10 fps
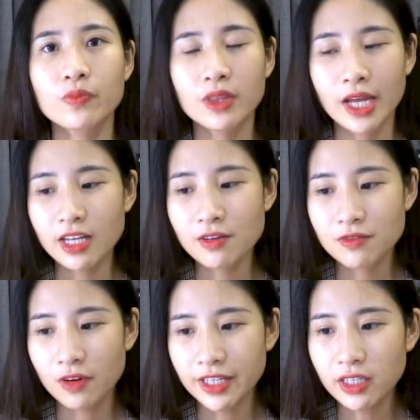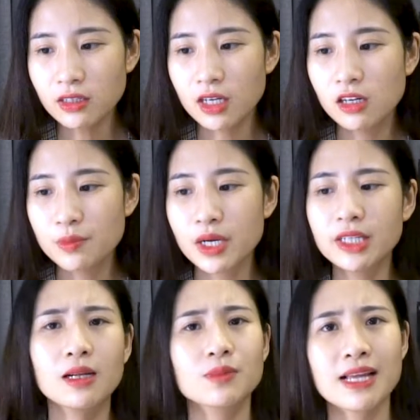thế nhưng với những người lười biếng
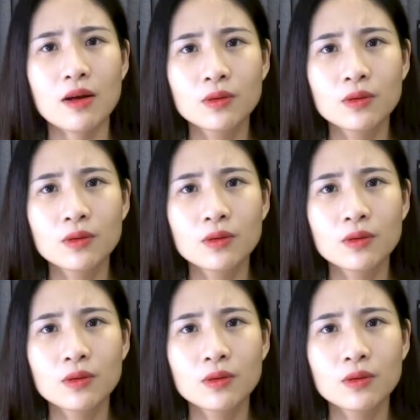thì làm sao